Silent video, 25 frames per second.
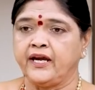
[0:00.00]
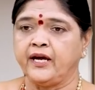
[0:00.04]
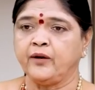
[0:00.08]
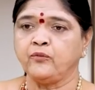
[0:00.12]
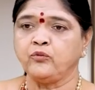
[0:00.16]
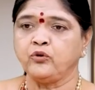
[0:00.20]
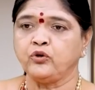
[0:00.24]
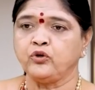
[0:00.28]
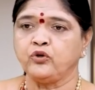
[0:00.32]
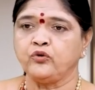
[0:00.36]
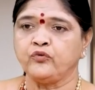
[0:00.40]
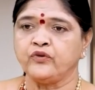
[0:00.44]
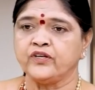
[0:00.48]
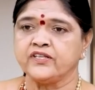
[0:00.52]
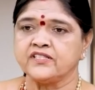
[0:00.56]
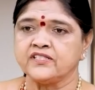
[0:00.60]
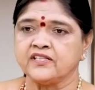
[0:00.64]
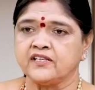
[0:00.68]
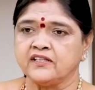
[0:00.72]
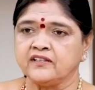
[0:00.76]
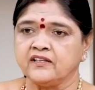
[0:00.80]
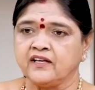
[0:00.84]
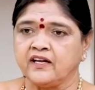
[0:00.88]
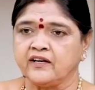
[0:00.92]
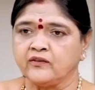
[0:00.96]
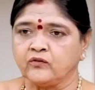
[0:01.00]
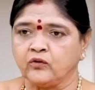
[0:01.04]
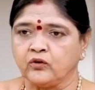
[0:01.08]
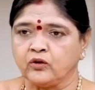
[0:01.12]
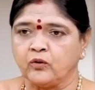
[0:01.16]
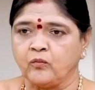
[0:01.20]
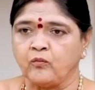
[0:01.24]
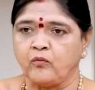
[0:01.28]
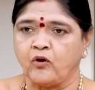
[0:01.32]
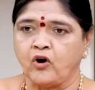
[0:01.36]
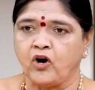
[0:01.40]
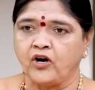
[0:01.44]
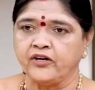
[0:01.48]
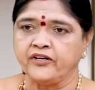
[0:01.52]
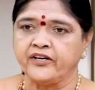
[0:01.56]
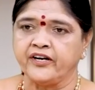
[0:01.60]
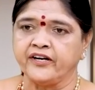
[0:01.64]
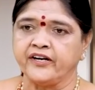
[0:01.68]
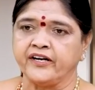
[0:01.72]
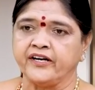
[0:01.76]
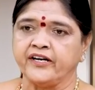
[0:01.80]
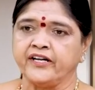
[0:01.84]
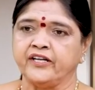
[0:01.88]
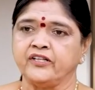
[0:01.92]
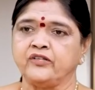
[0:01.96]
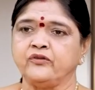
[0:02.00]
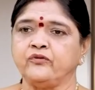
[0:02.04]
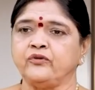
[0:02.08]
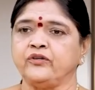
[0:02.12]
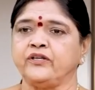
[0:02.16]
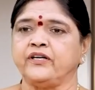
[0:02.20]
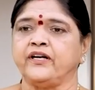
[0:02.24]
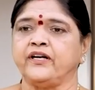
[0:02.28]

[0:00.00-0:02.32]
ఏ ముగ్గు వేసినా దానికి ఒక బార్డర్ అనేది